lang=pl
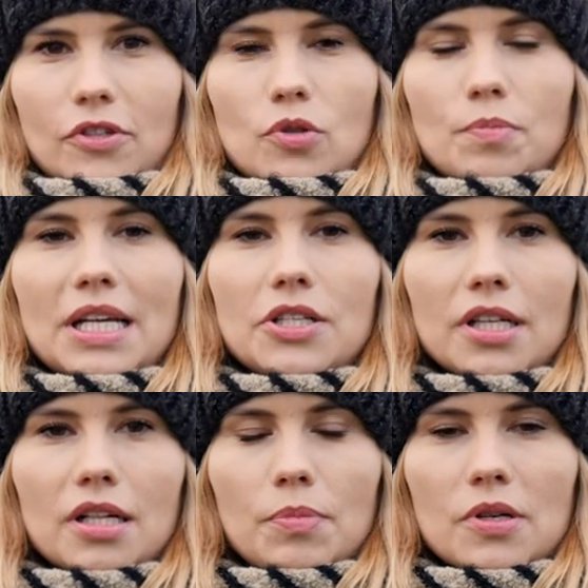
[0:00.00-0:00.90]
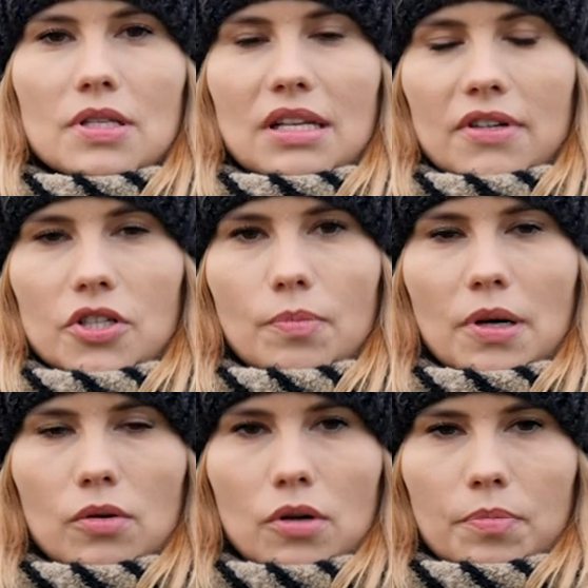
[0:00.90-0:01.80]
Wirus ptasiej grypy rozlewa się
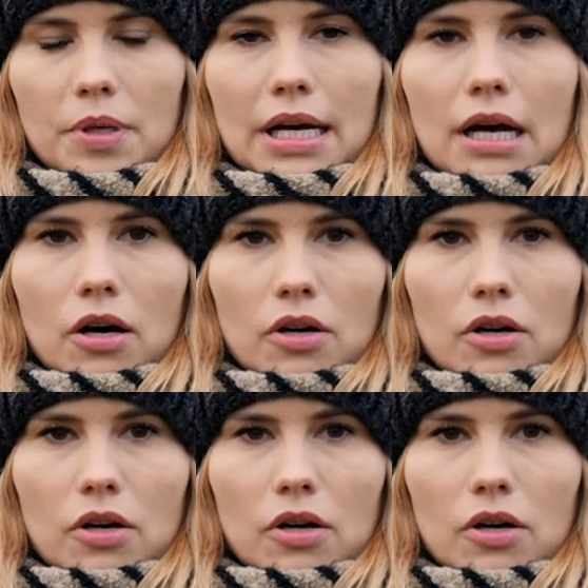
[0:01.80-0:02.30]
po Europie.